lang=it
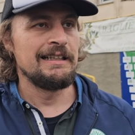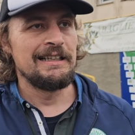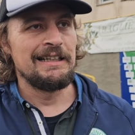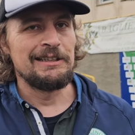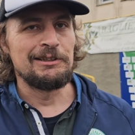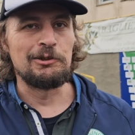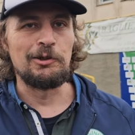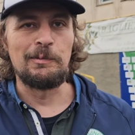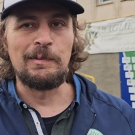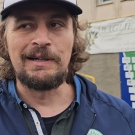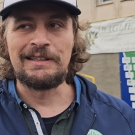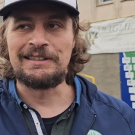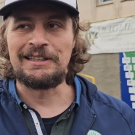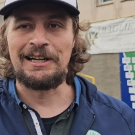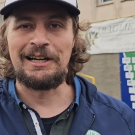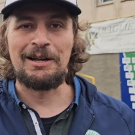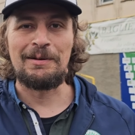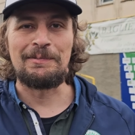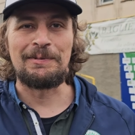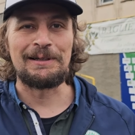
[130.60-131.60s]
insomma
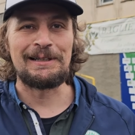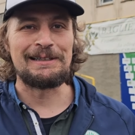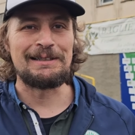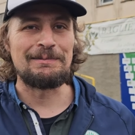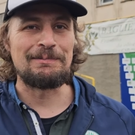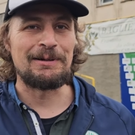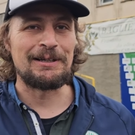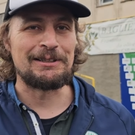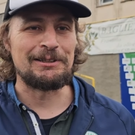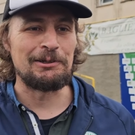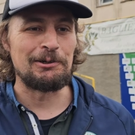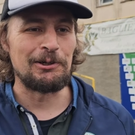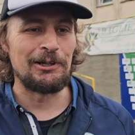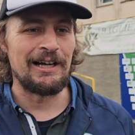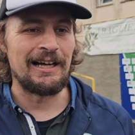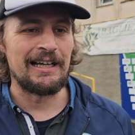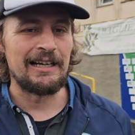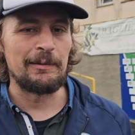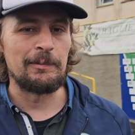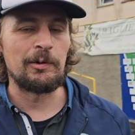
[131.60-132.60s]
sarà una partita particolare,